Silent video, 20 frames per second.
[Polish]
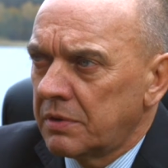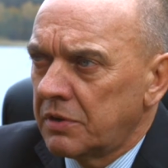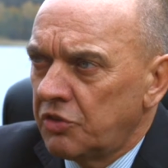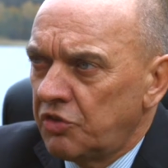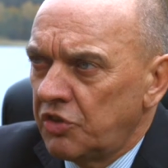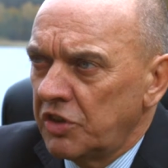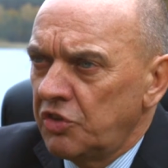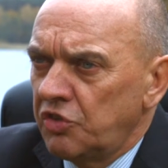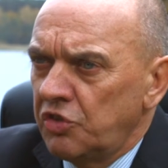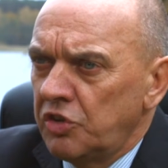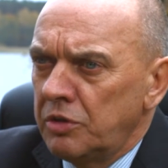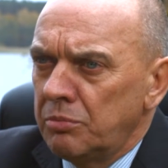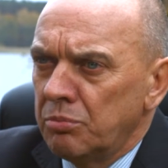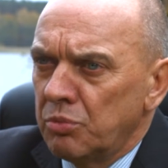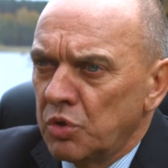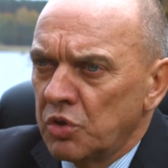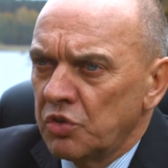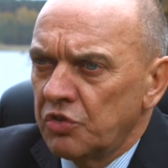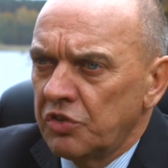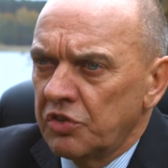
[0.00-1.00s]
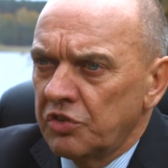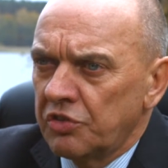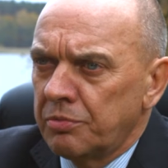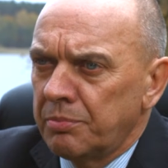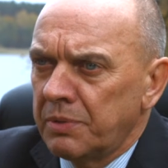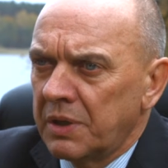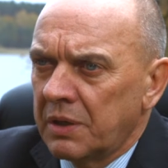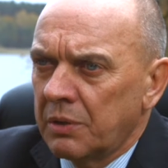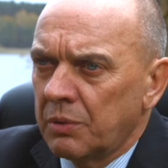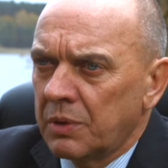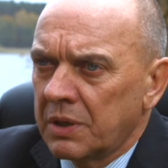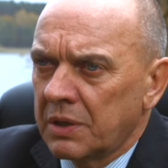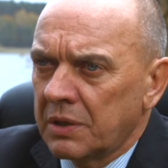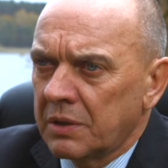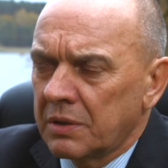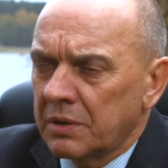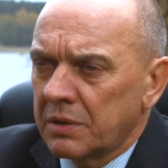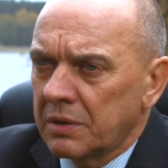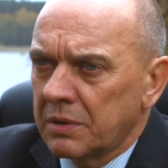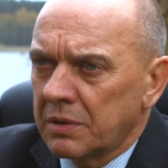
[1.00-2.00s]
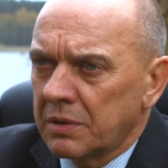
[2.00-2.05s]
y, dzieci i młodzież miała